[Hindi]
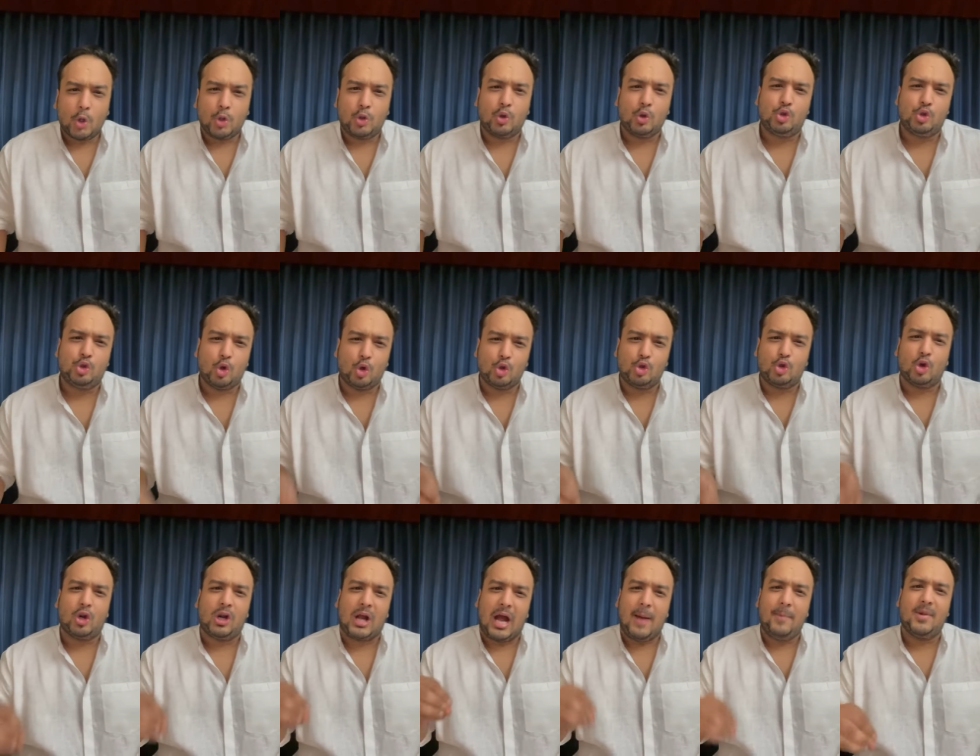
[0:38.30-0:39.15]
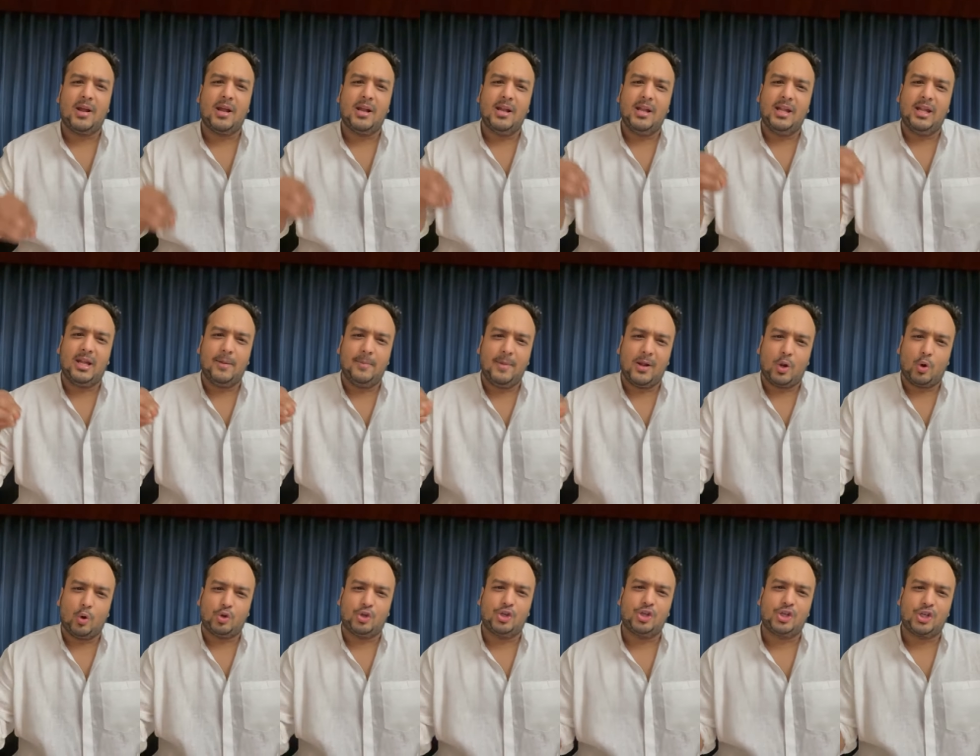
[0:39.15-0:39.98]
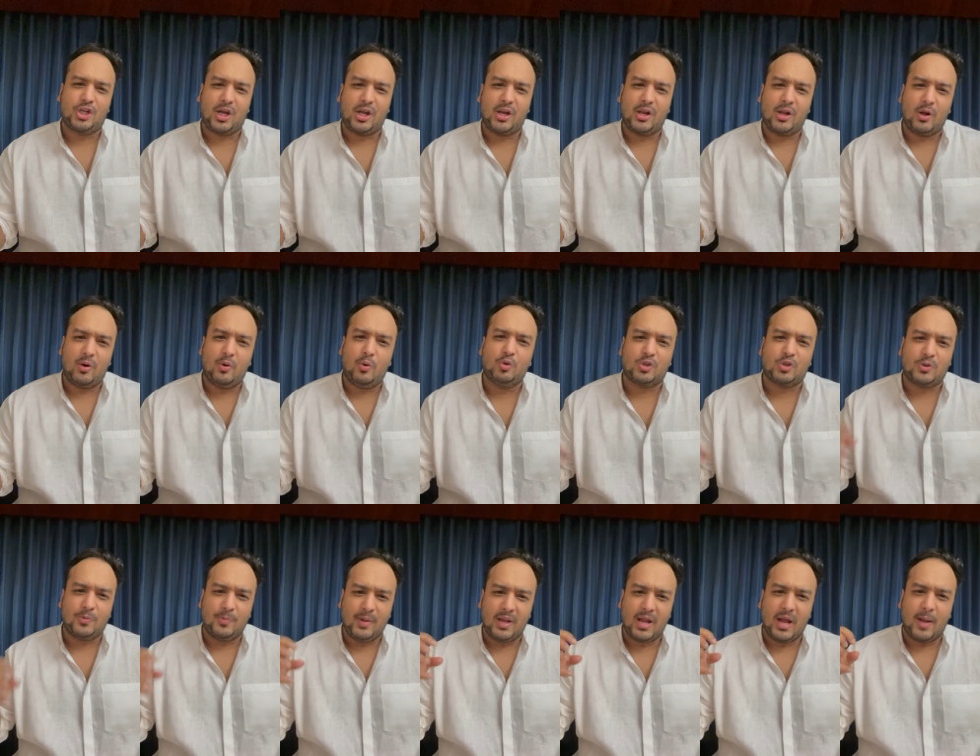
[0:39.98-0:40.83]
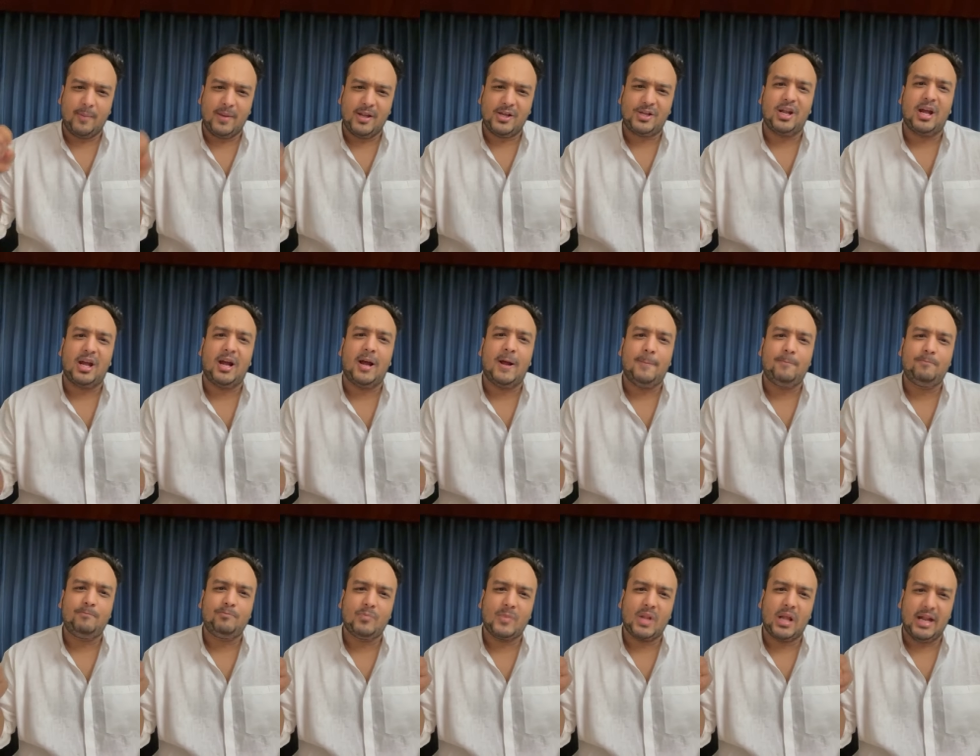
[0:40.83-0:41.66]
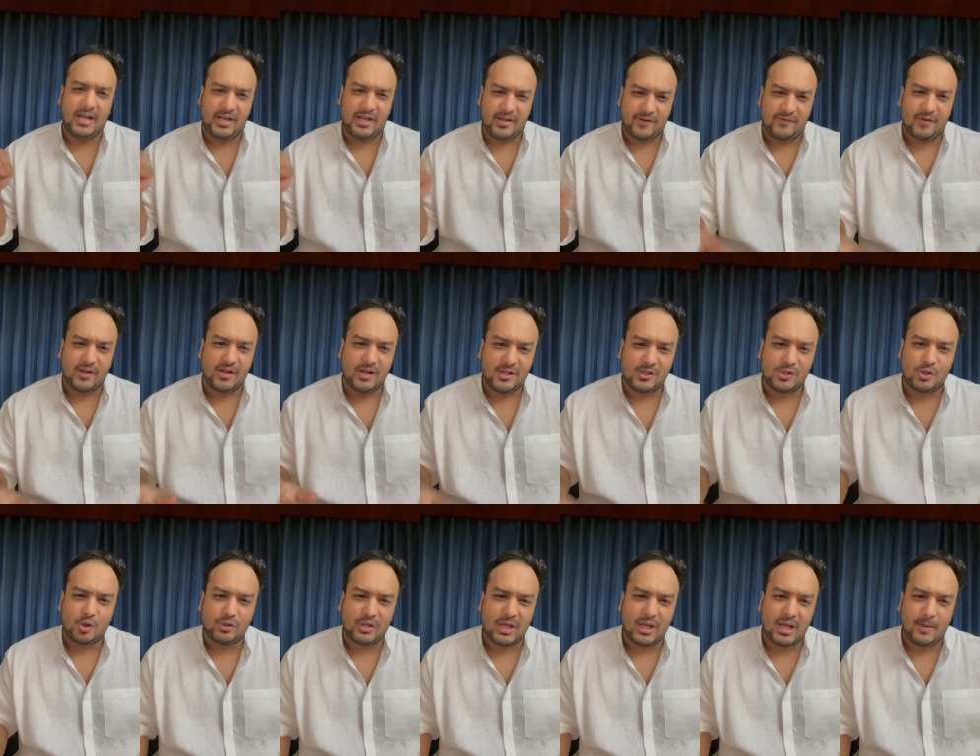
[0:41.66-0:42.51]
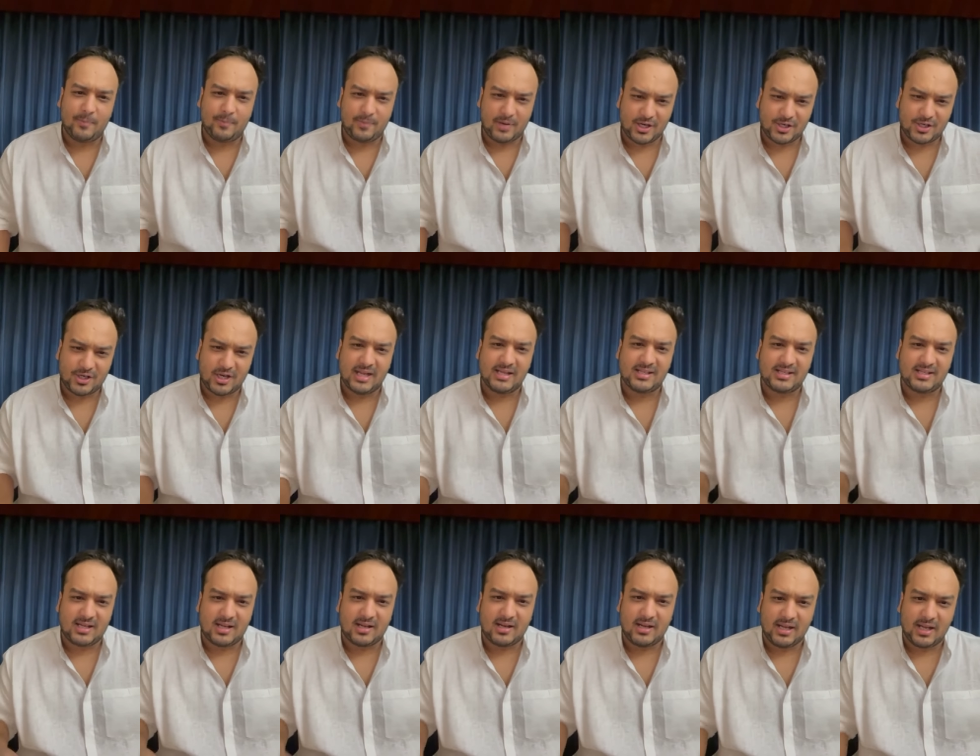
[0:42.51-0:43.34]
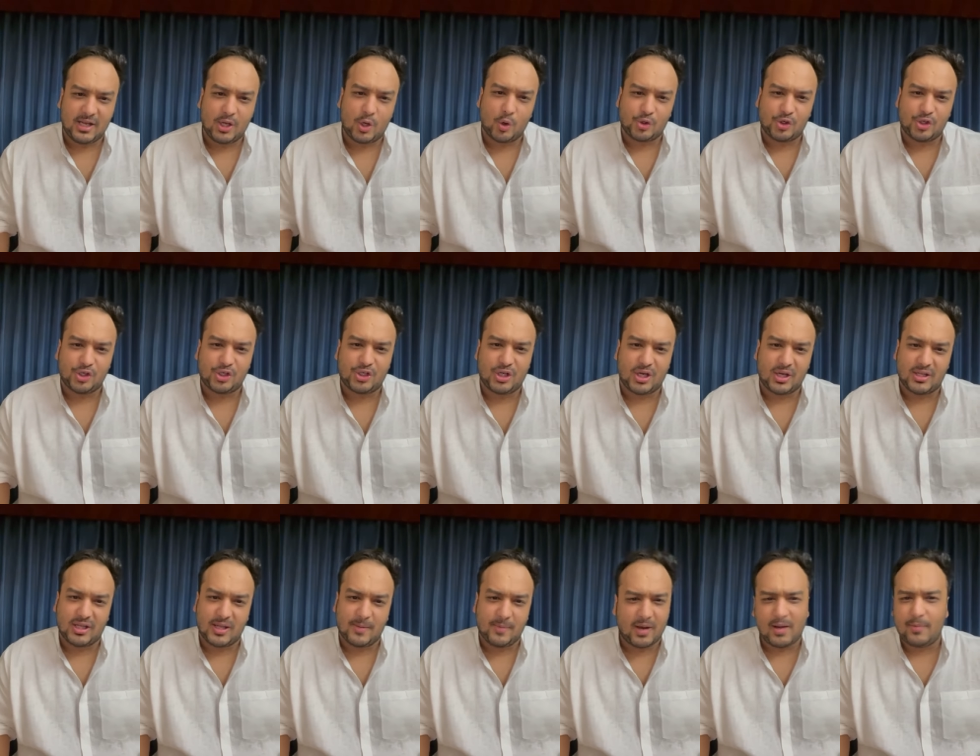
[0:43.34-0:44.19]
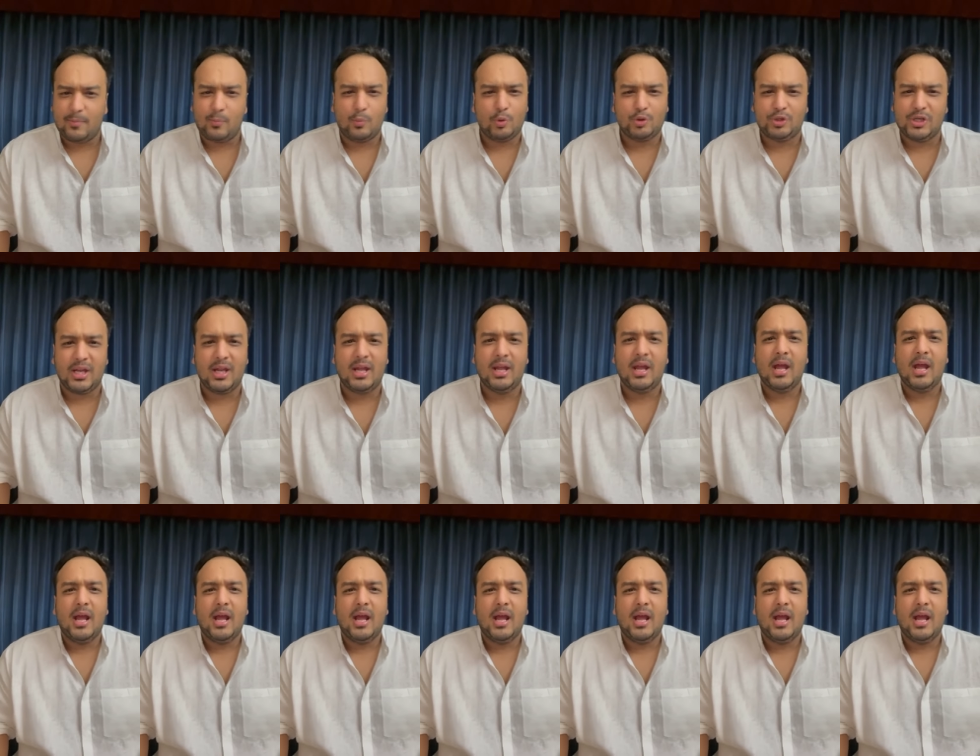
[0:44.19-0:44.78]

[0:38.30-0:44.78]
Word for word: तो जो जो काम करने की मैं कोशिश कर रहा हूं उसमें हमेशा इंटरफेरेंस होता है प्रेशराइज करने की कोशिश करते हैं मगर मुझे